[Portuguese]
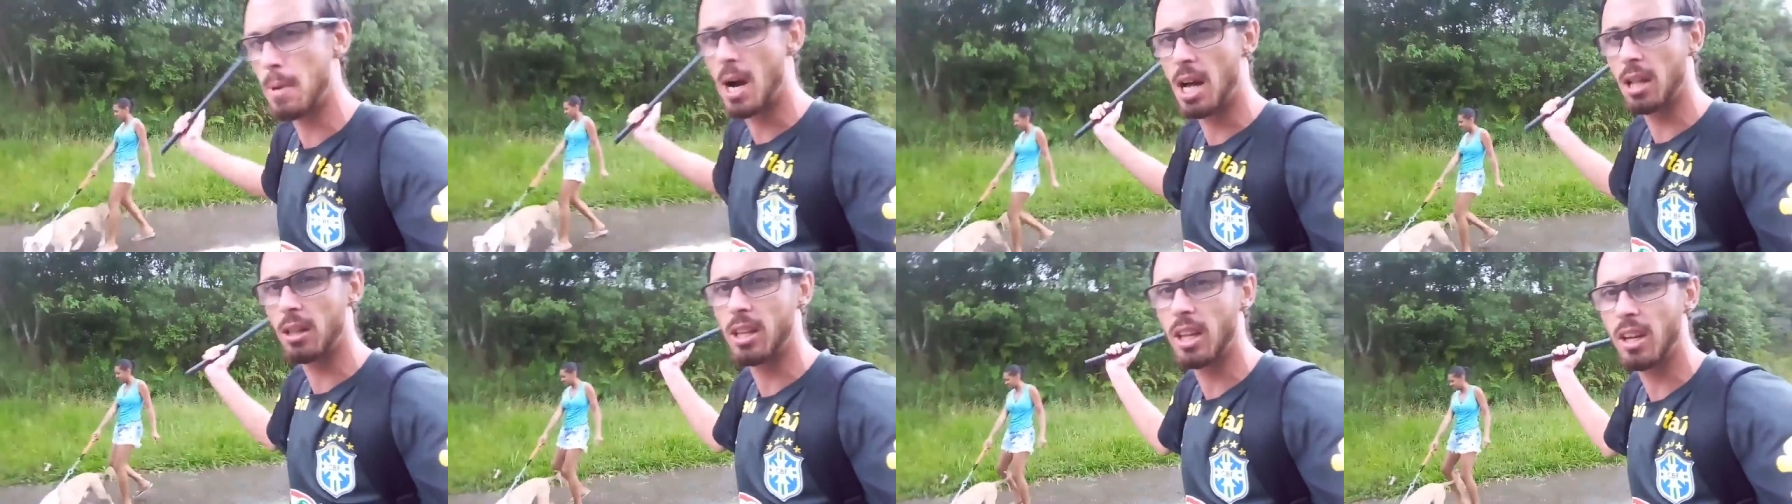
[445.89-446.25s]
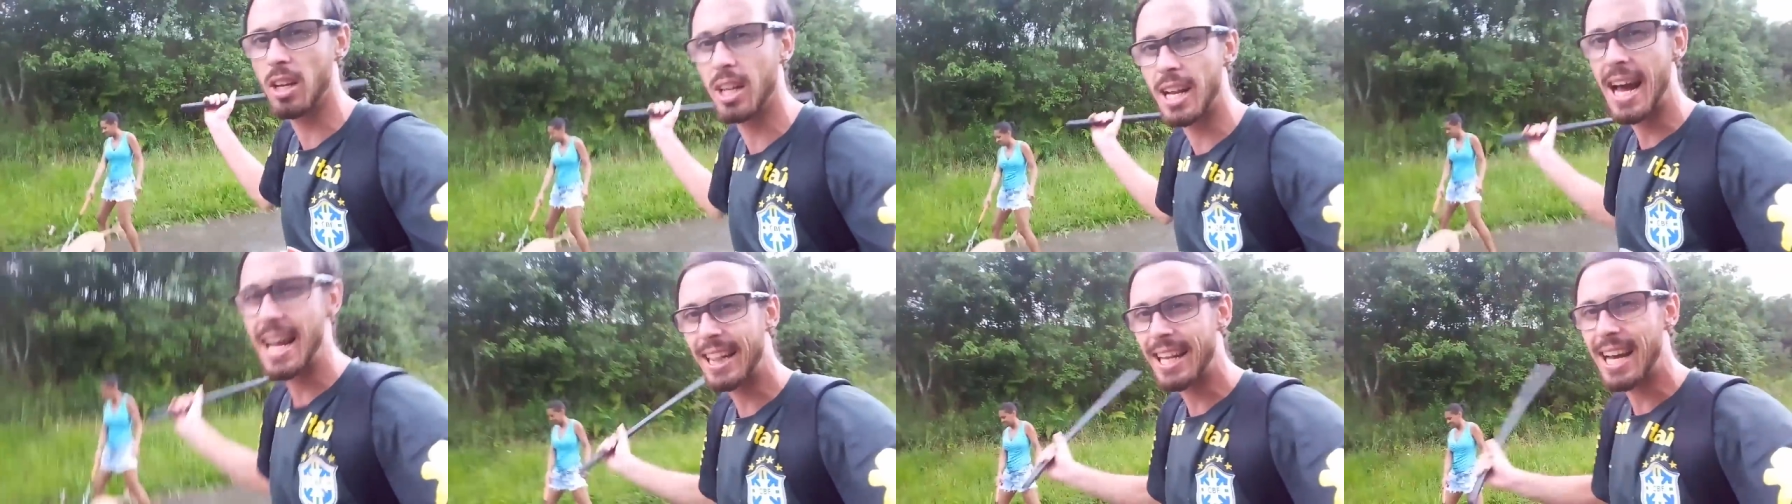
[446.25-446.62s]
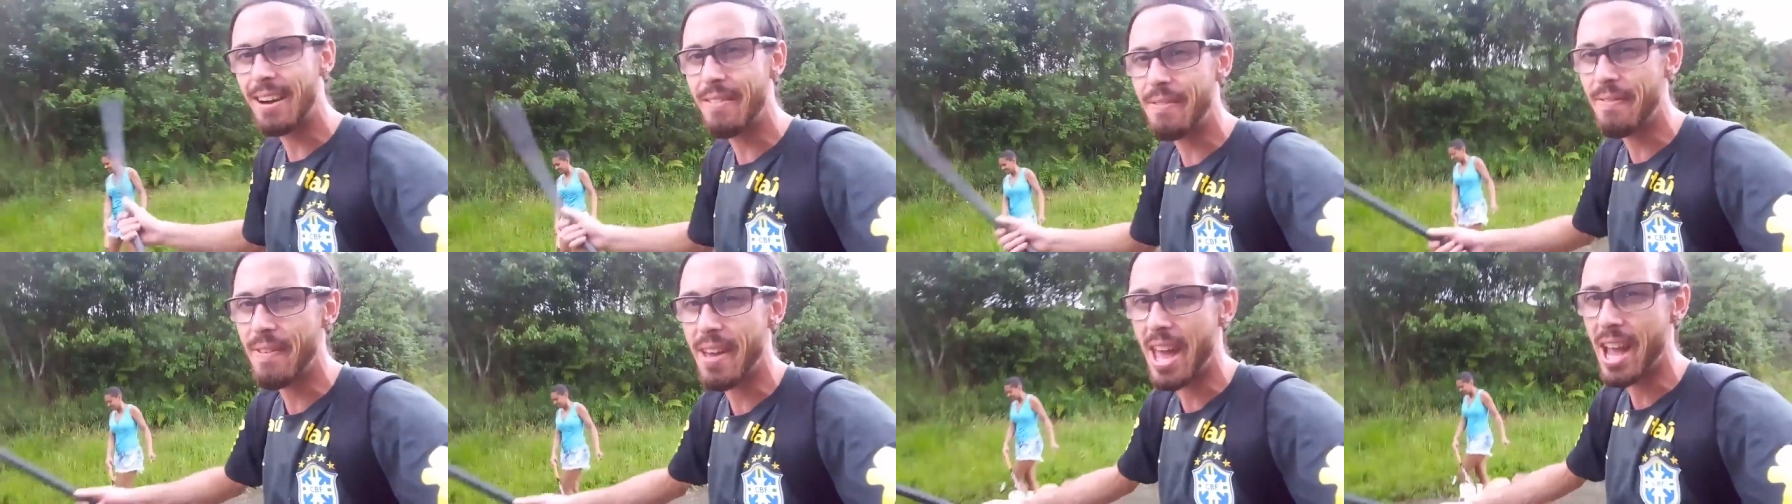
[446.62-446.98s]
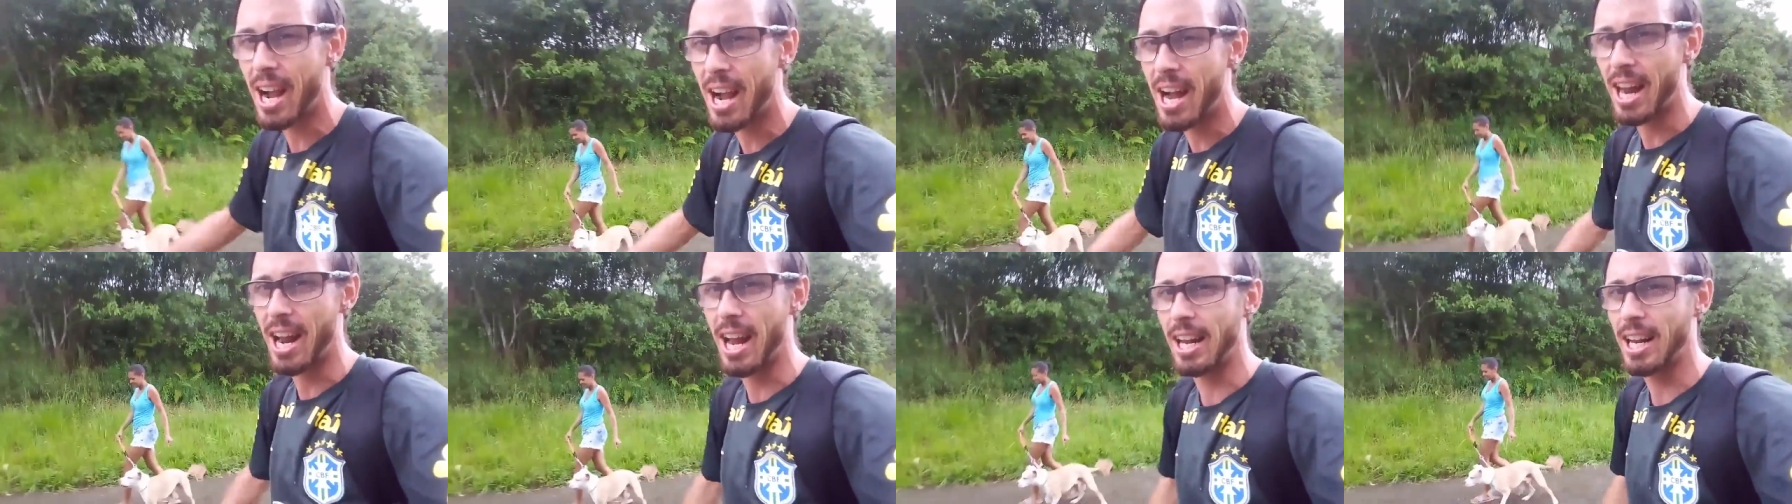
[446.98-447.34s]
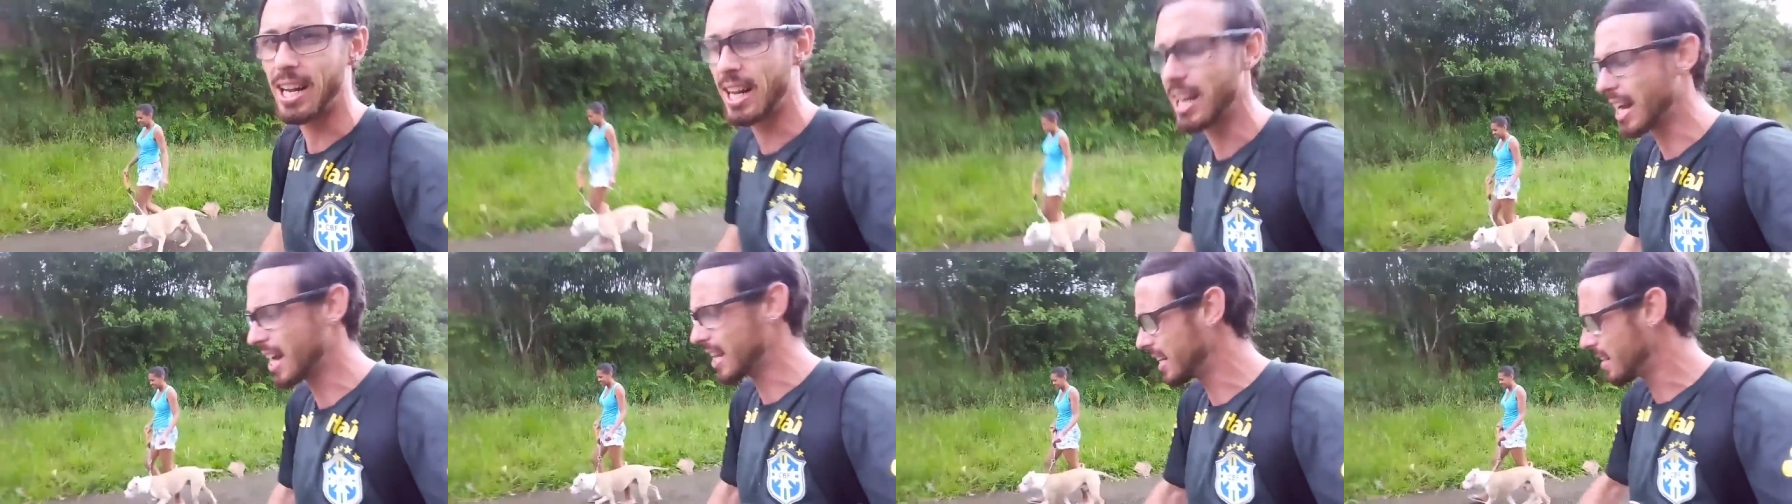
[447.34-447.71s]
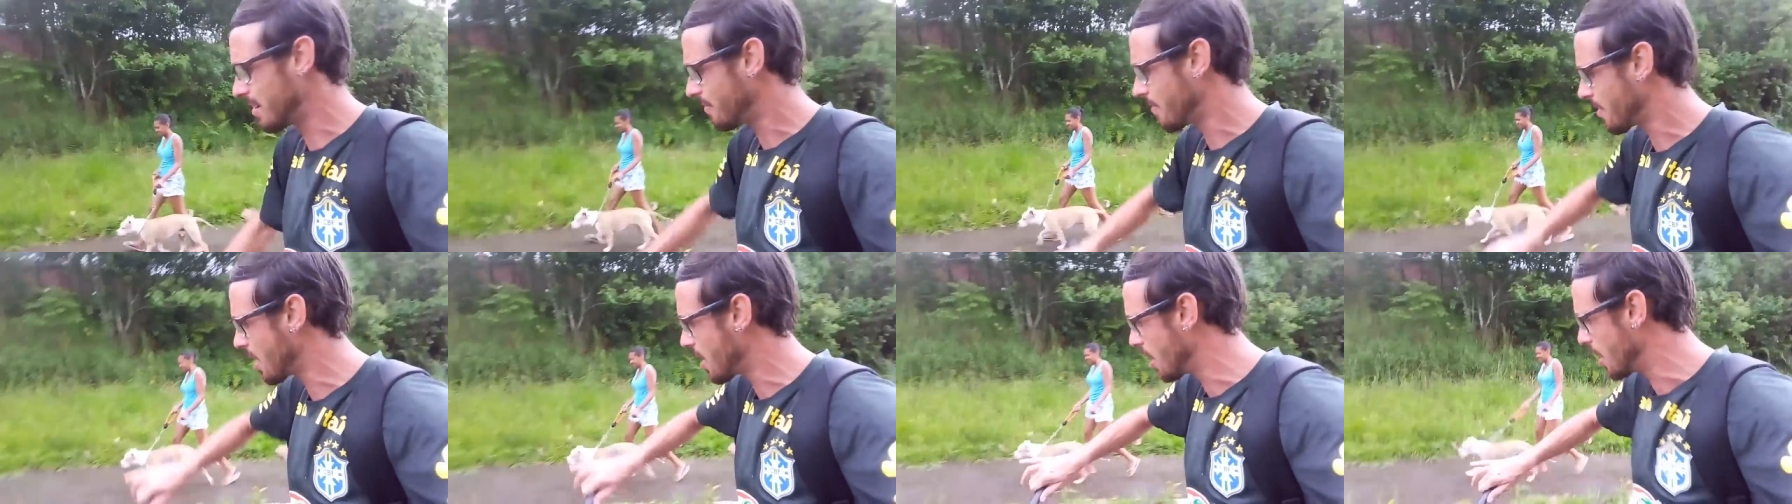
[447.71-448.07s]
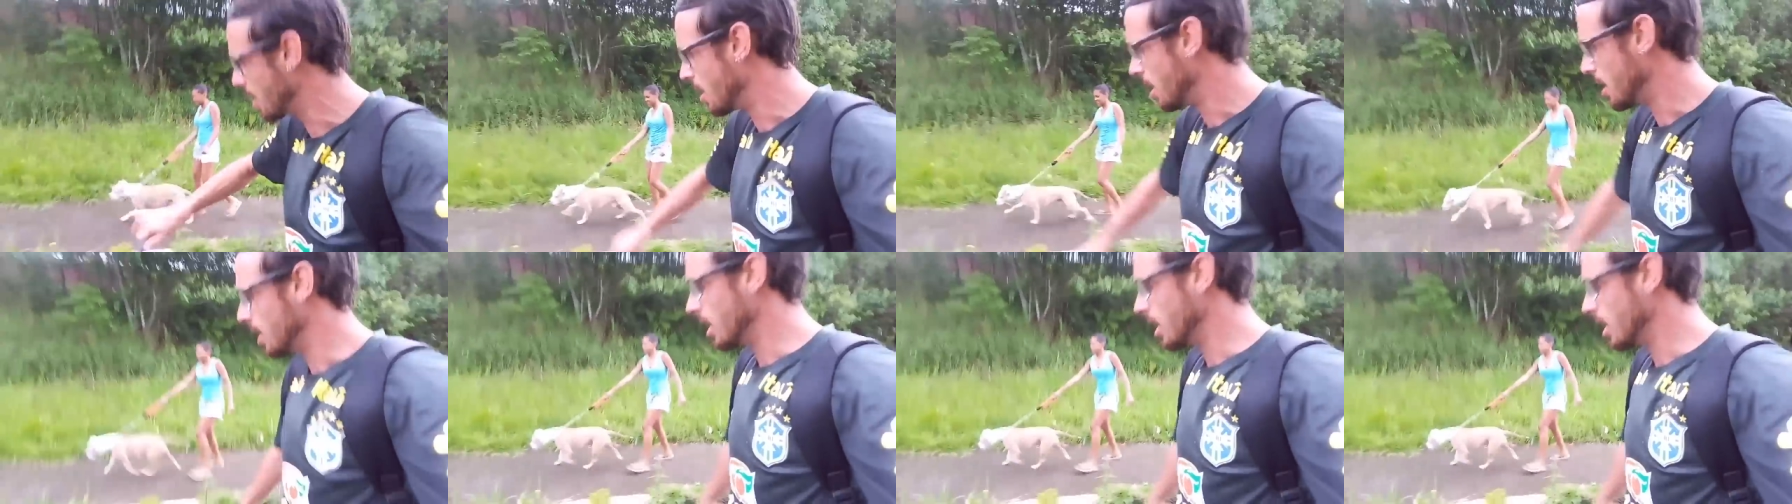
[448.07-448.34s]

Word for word: Mano, tem nada a ver, caralho, tem nada a ver.